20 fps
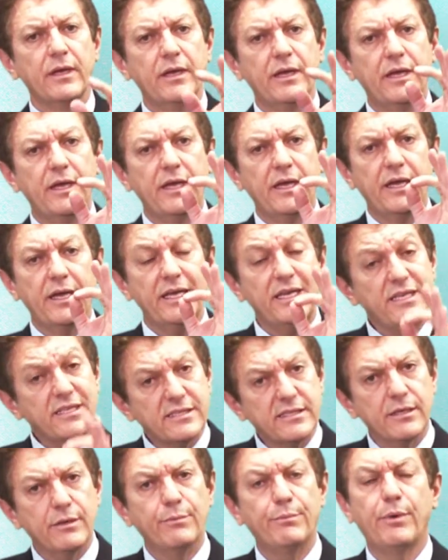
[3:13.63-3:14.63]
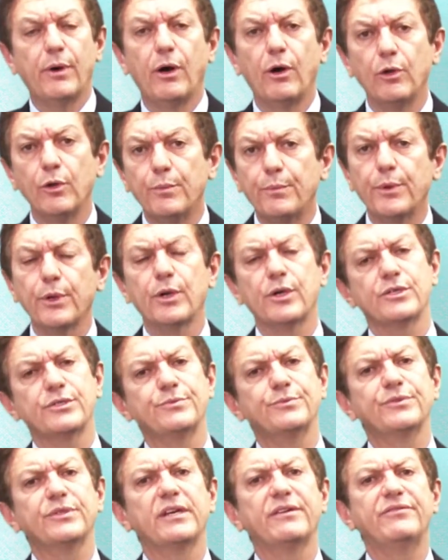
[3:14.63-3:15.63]
é, em São Paulo,
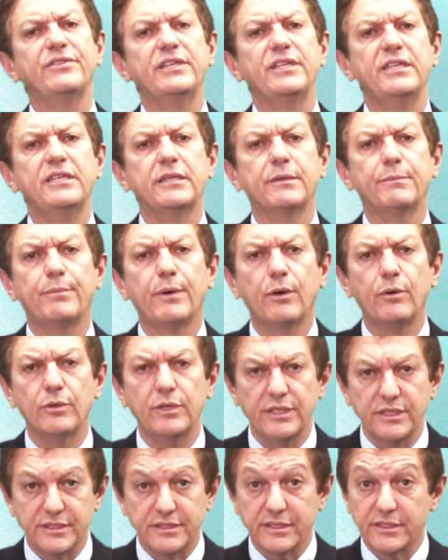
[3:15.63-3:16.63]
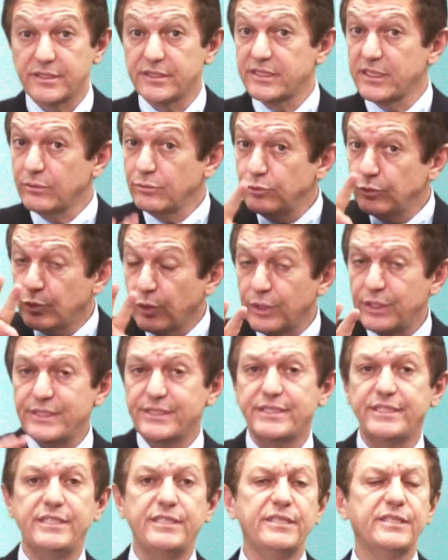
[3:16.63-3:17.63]
próximo da Avenida Paulista. São
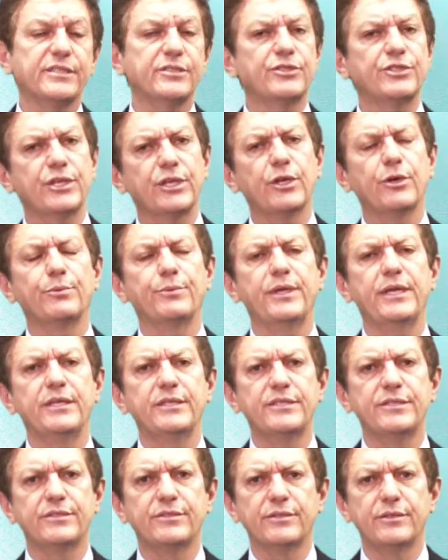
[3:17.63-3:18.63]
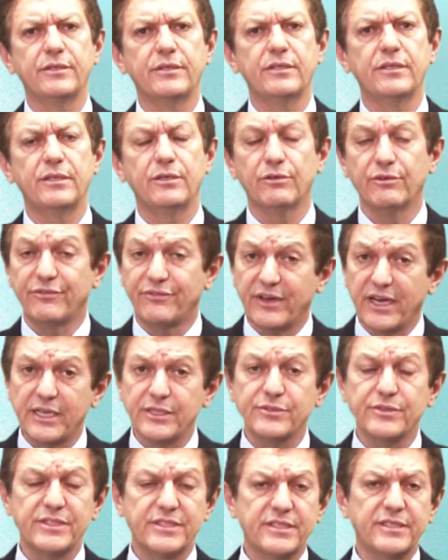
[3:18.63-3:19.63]
dois dias, geralmente é, eu
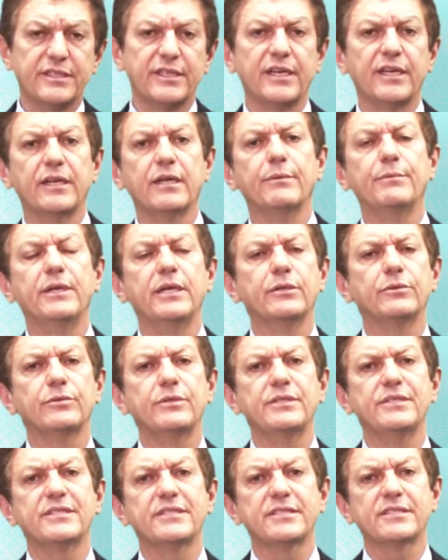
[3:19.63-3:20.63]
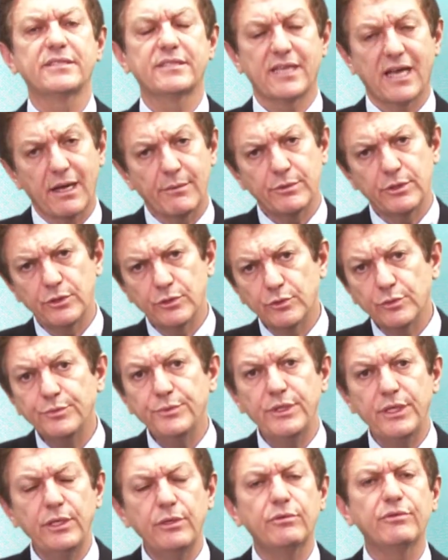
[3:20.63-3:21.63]
faço esse treinamento em sábado e
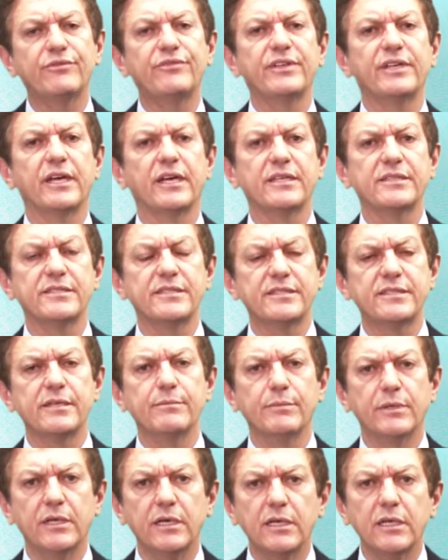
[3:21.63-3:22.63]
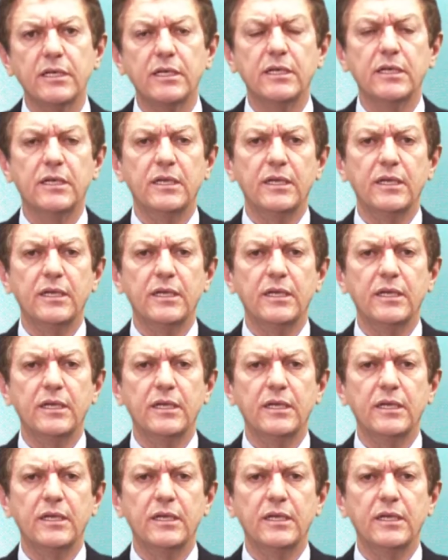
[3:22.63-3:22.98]
domingo, finais de semana,